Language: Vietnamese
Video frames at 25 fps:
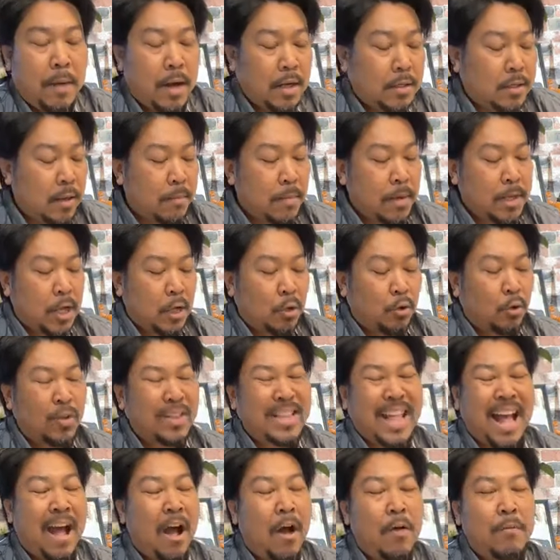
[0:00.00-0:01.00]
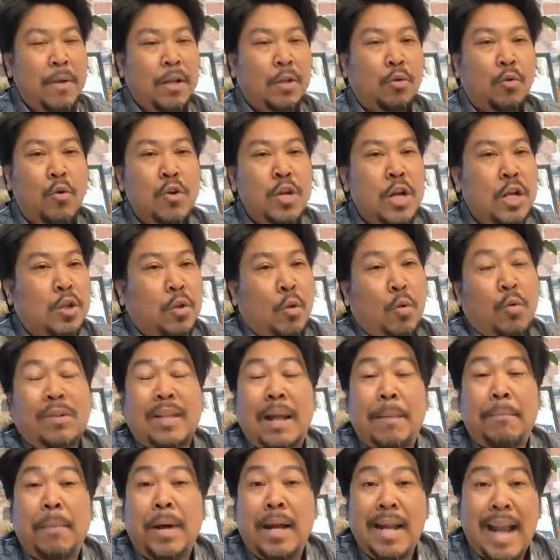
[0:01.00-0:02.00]
Bởi cho nên bây giờ tụi ta không biết tụi nó
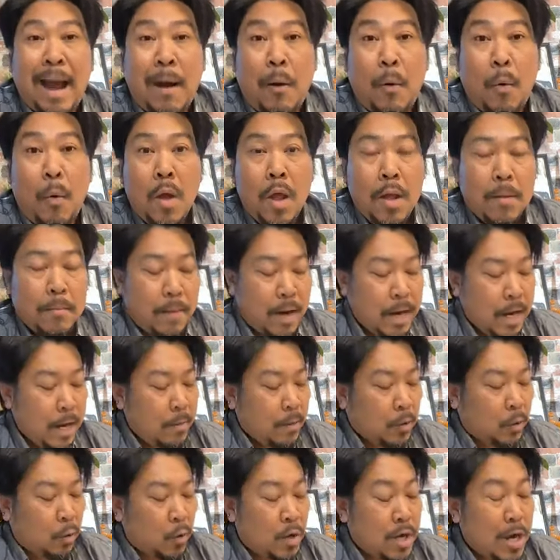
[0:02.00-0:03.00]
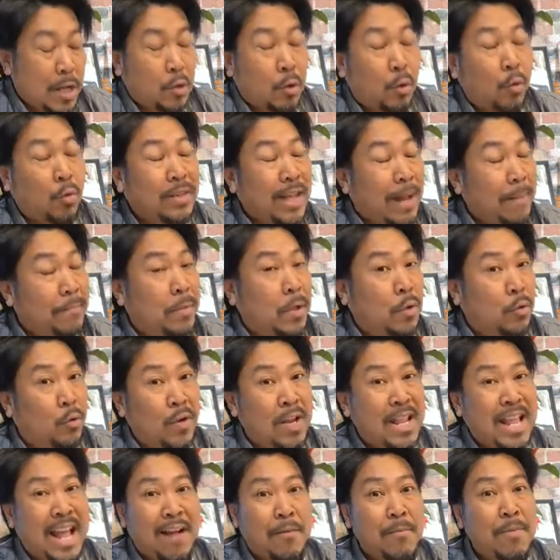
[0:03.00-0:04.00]
tụ tập ở đâu, mà nếu mà tụi nó tụ tập thì
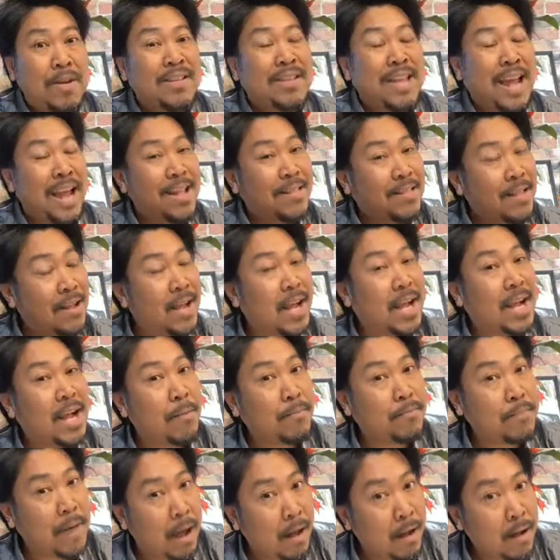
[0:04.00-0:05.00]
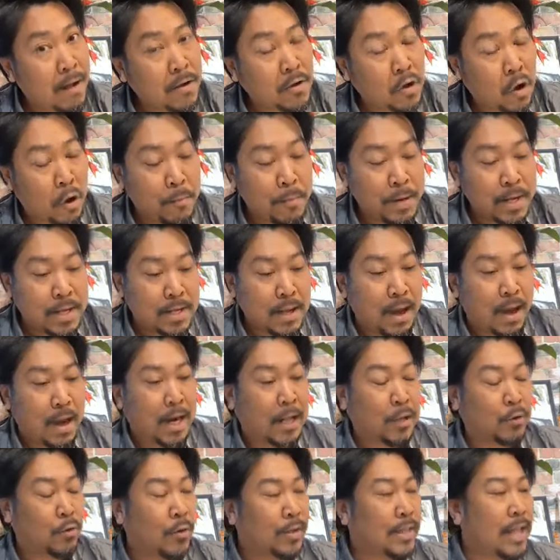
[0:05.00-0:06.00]
tụi tao mới chạy tới cái góc đó, còn bây
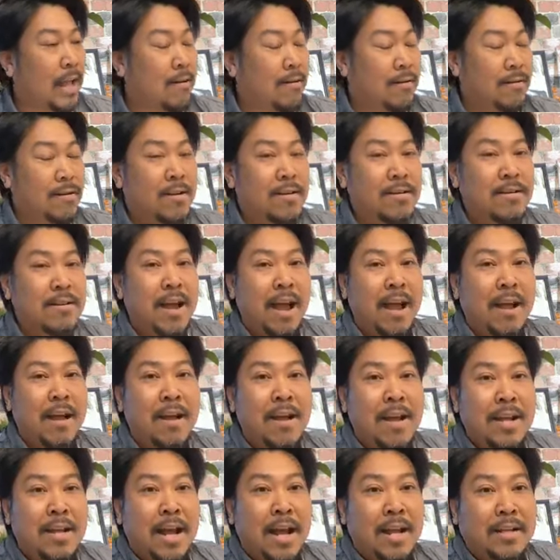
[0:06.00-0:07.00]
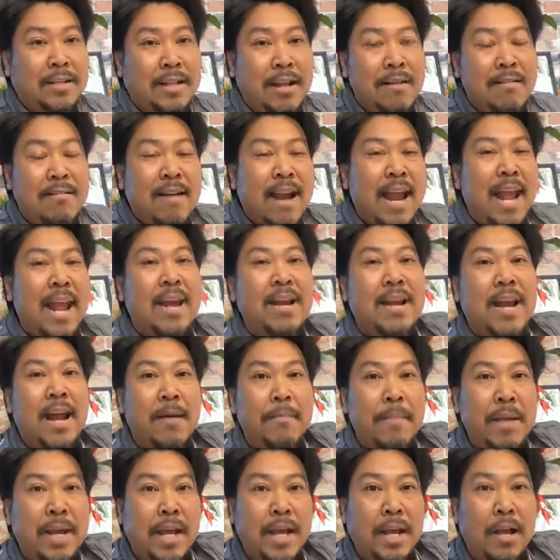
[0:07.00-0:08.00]
giờ là tụi tao cứ đứng à, sàn rang
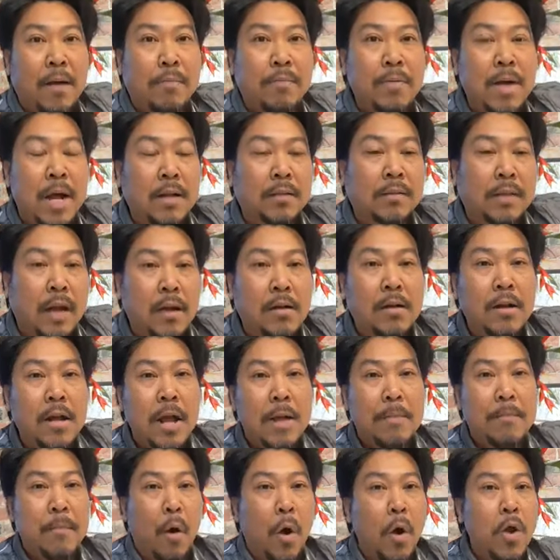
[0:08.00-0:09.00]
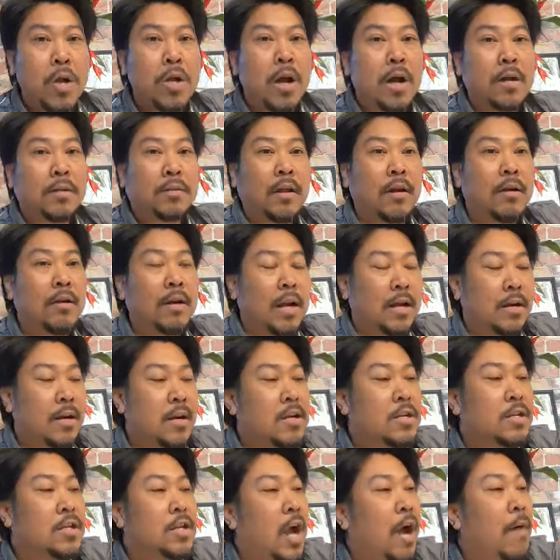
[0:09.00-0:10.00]
ra mấy cái góc ngõ tư, mỗi ngõ tư là
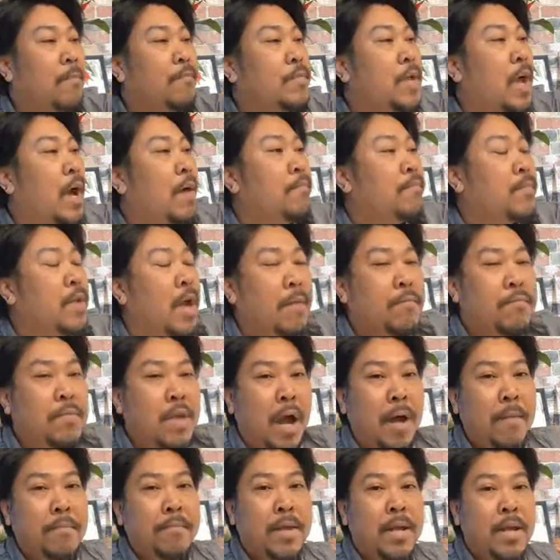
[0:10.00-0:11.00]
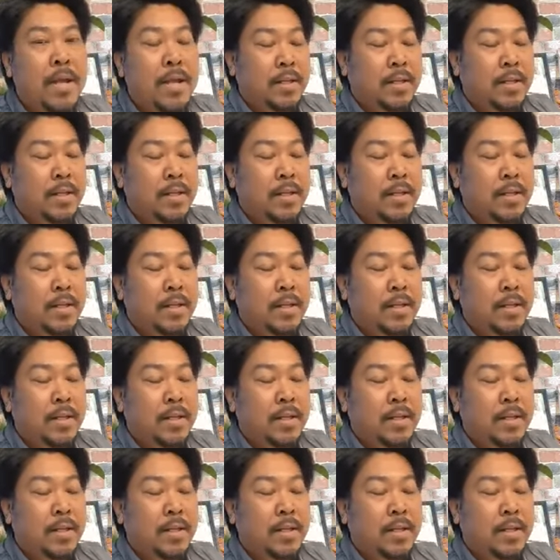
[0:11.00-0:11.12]
đứng nhóm nhóm nhóm nhóm,